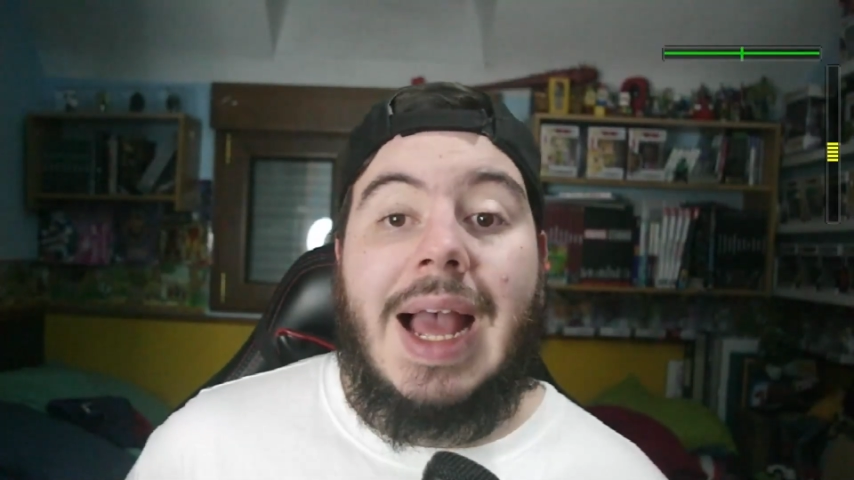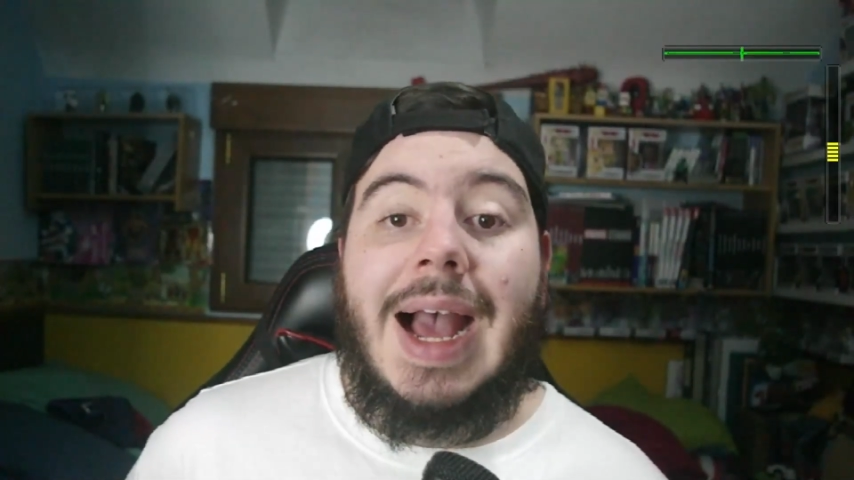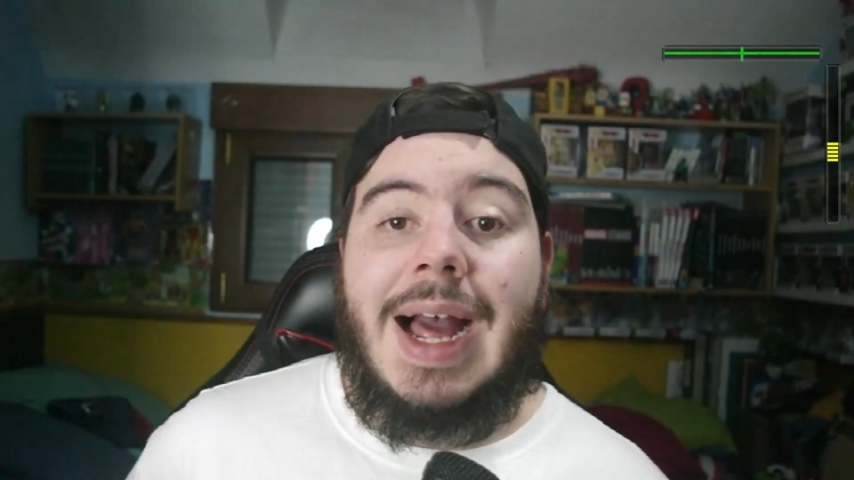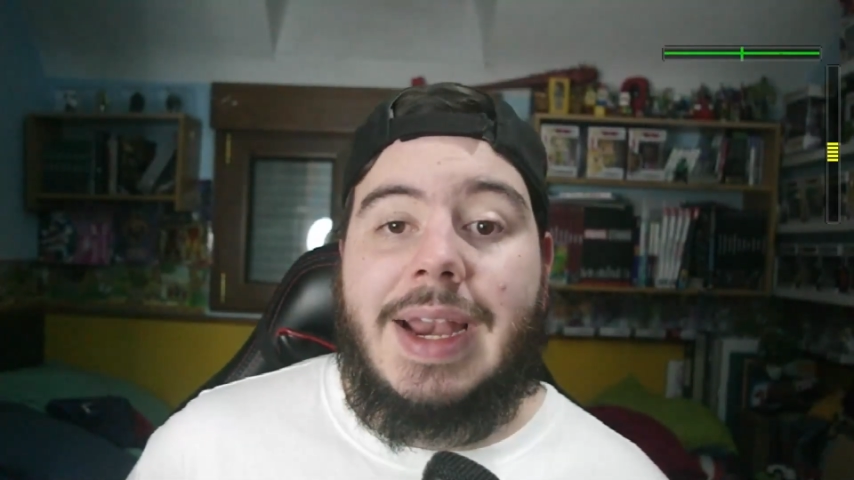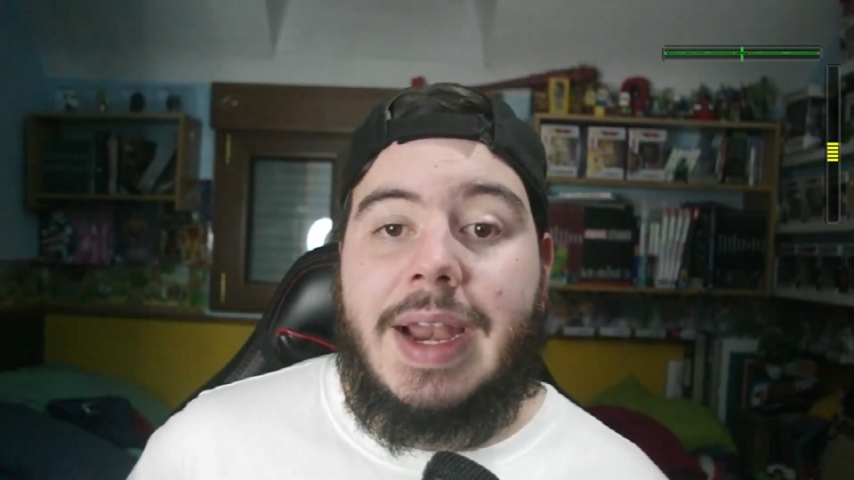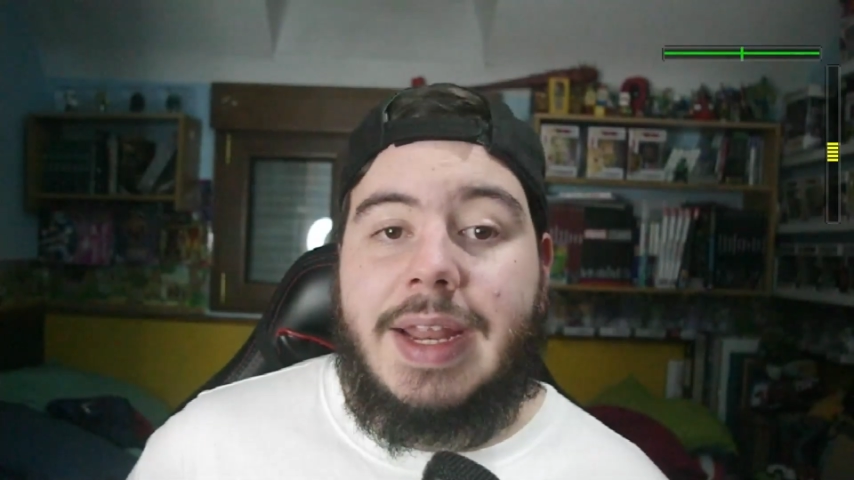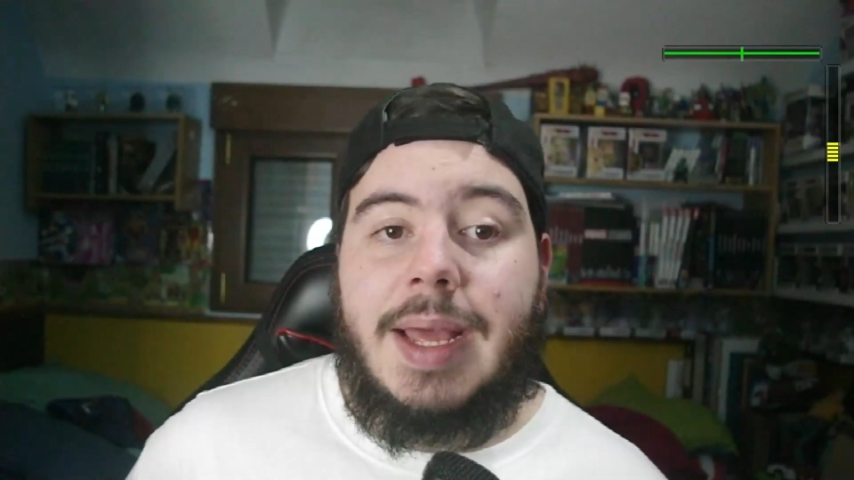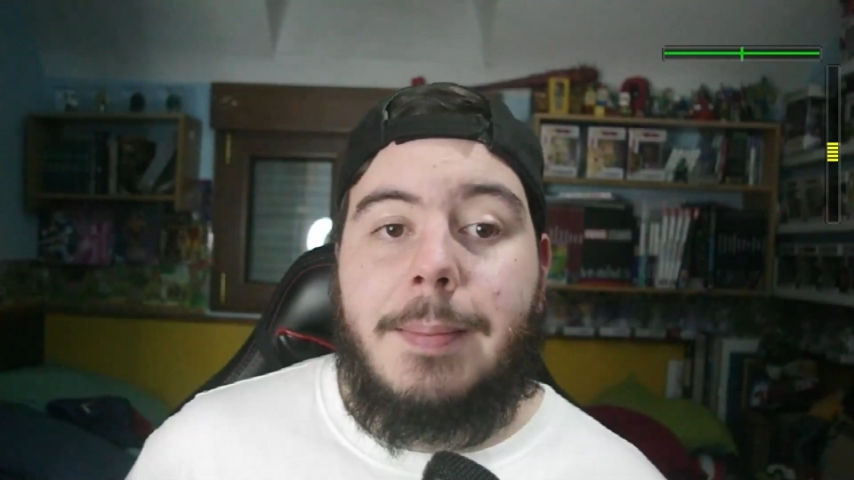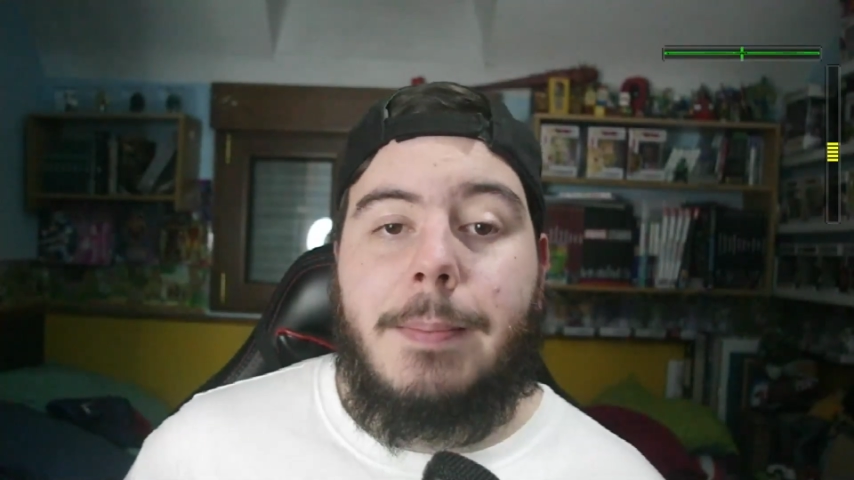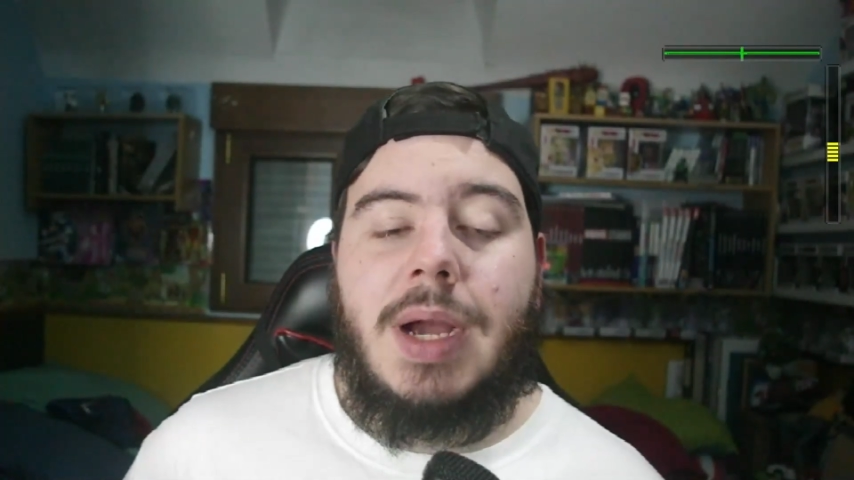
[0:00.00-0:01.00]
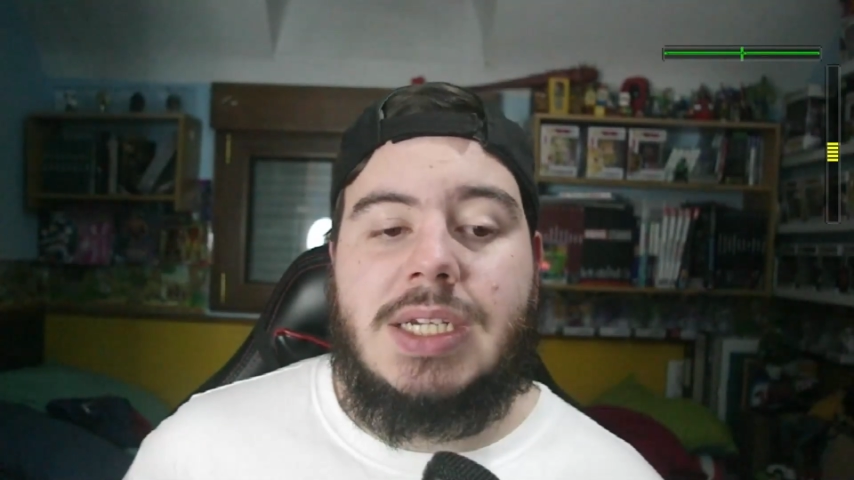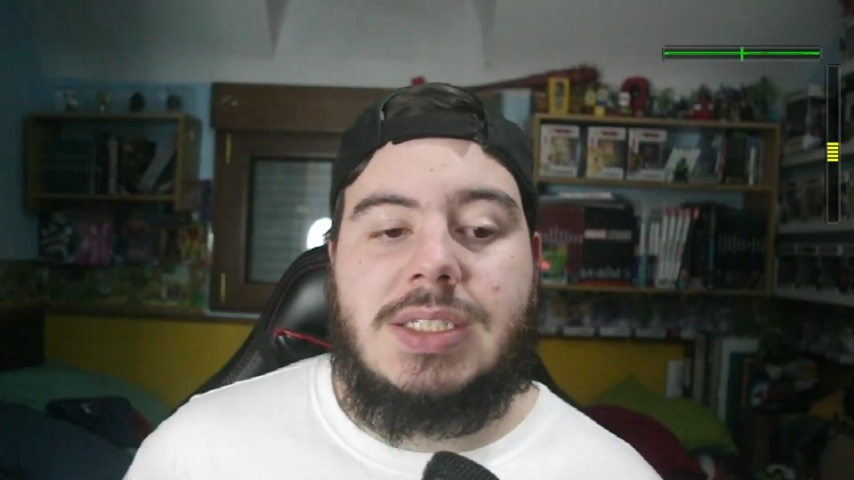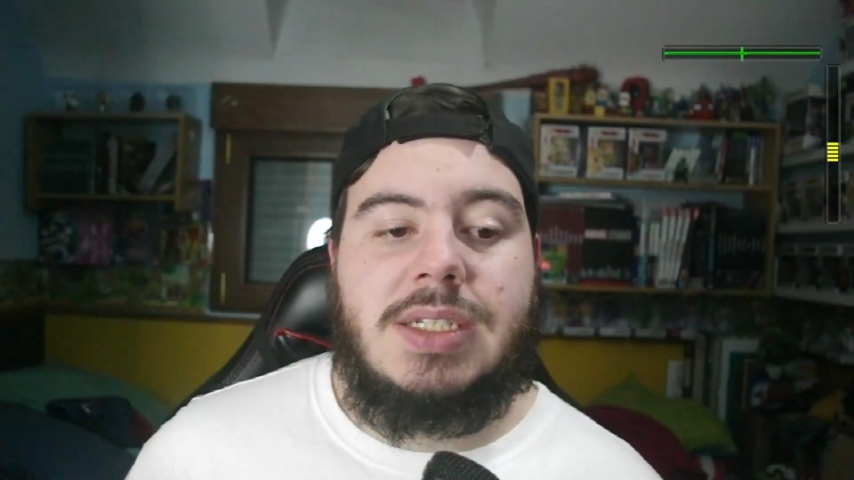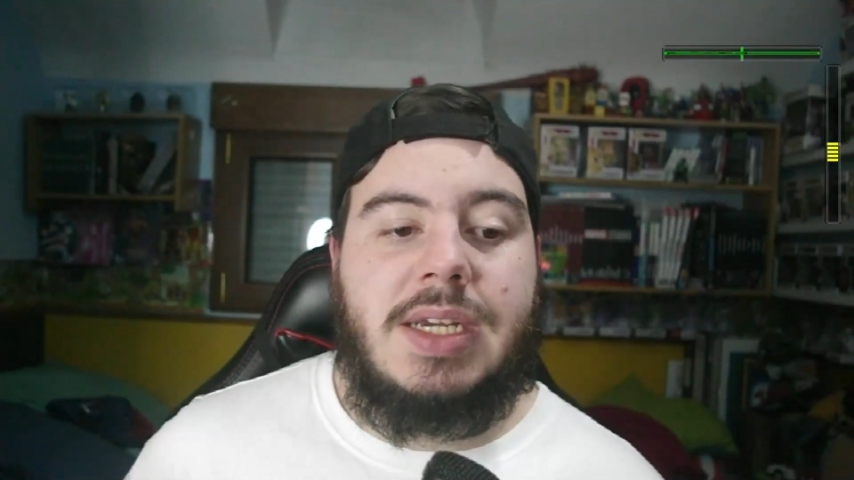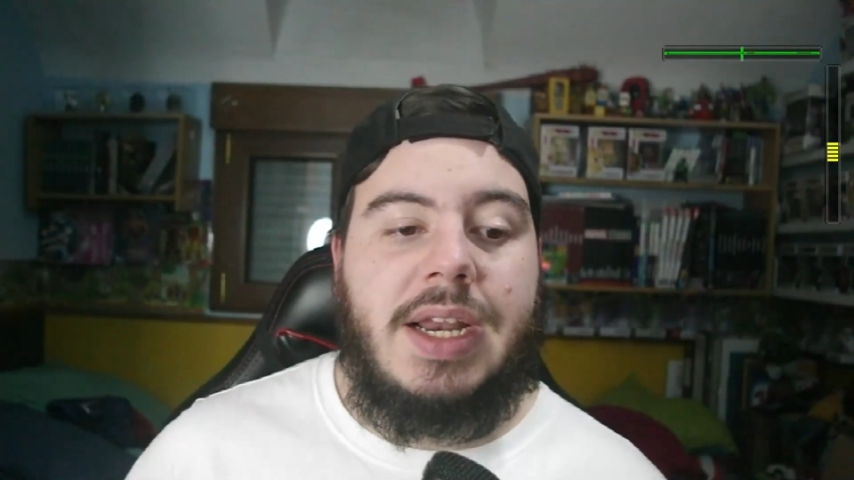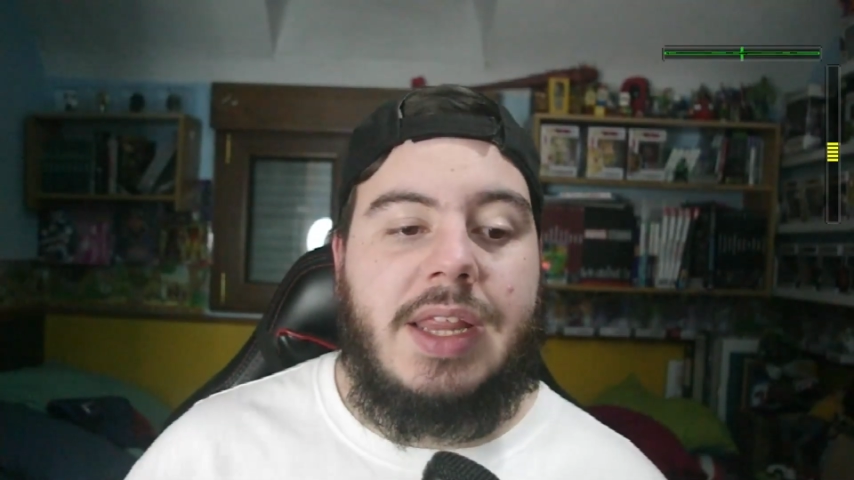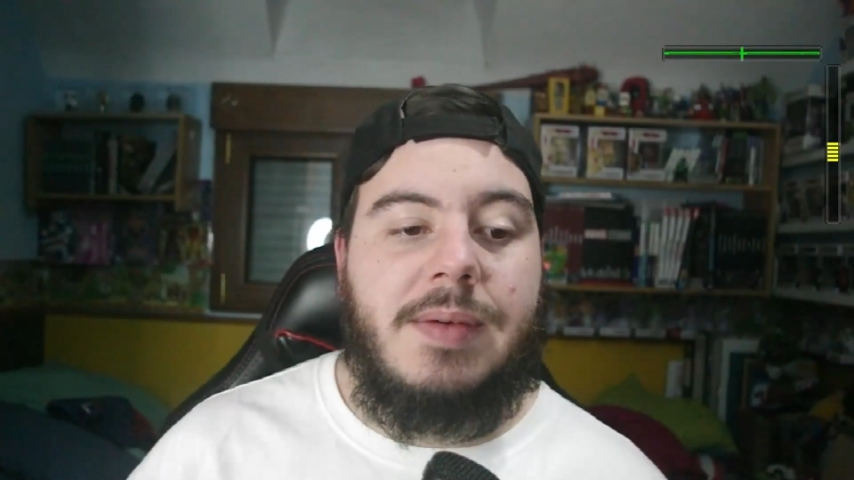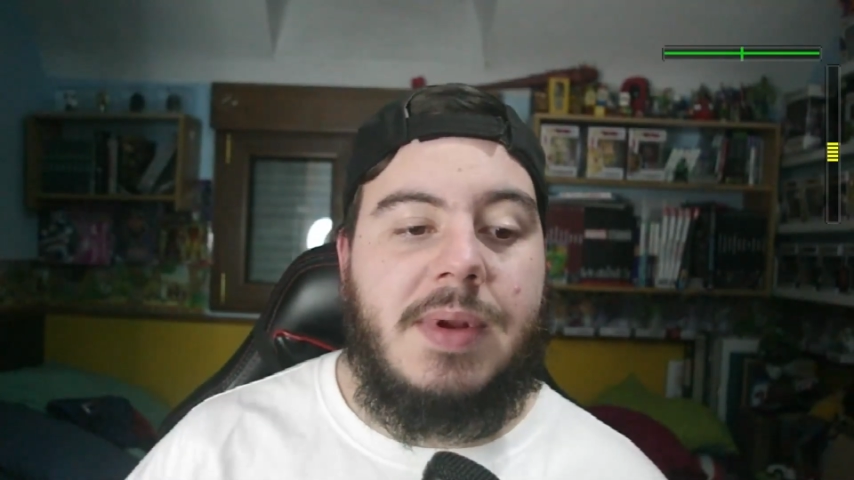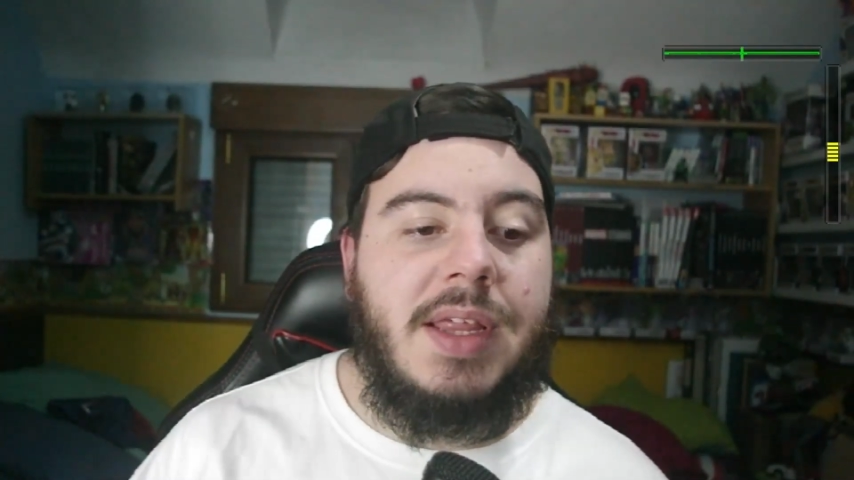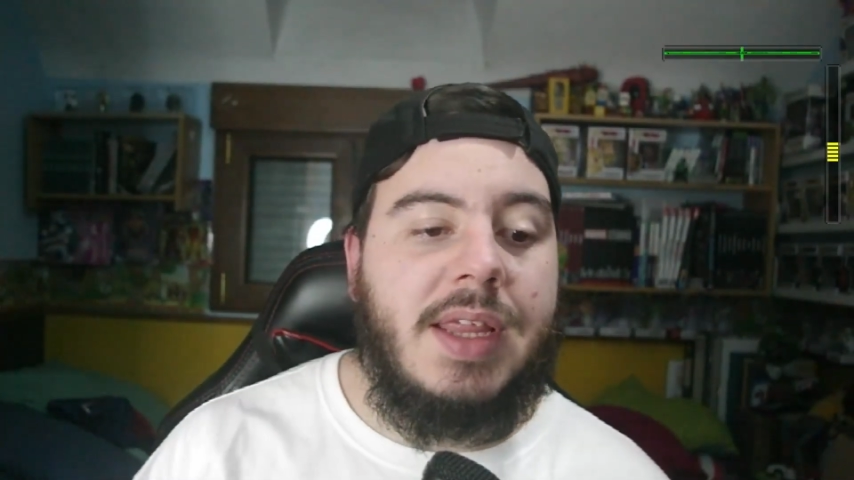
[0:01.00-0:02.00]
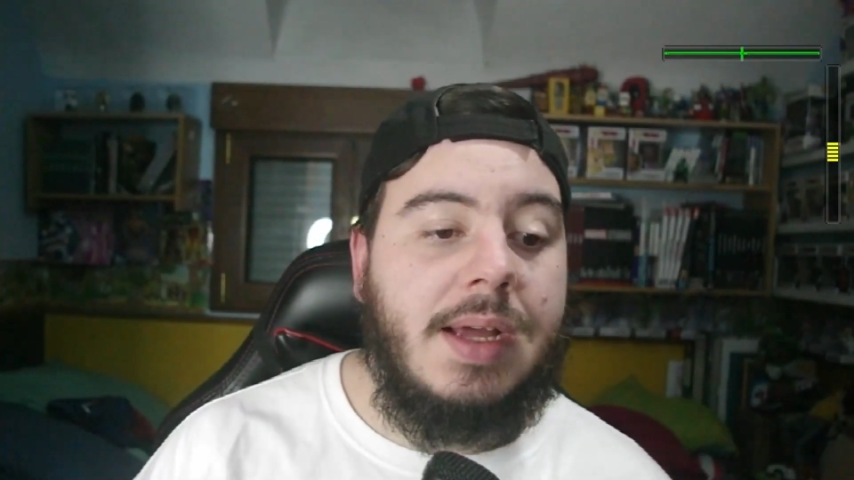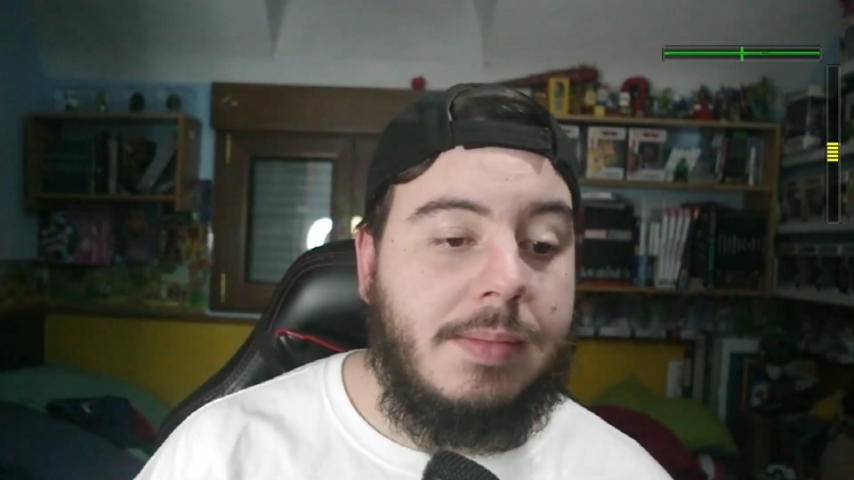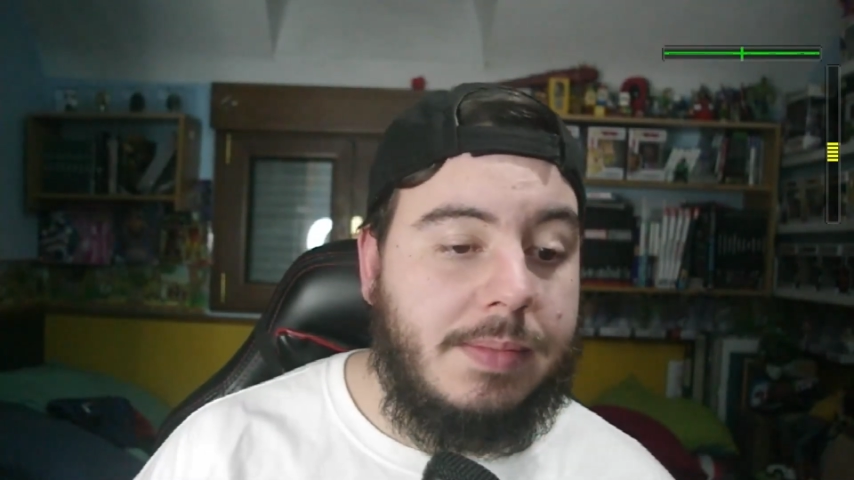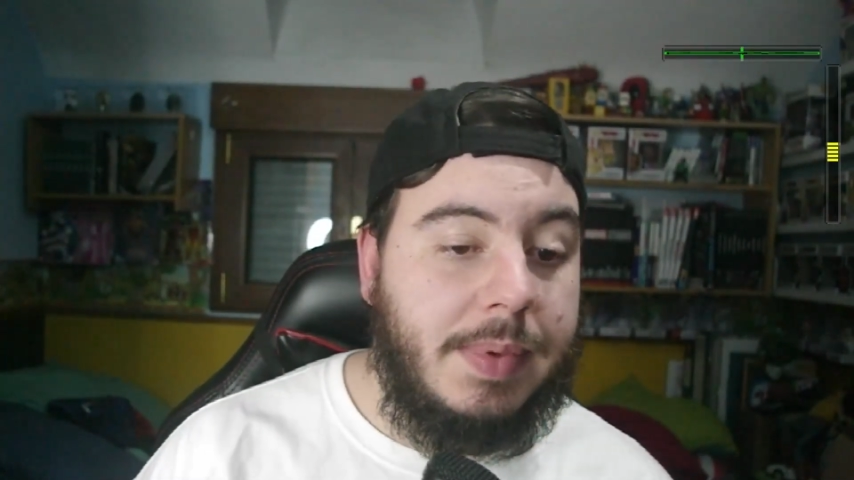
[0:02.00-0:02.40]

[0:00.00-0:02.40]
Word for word: ganaría más credibilidad.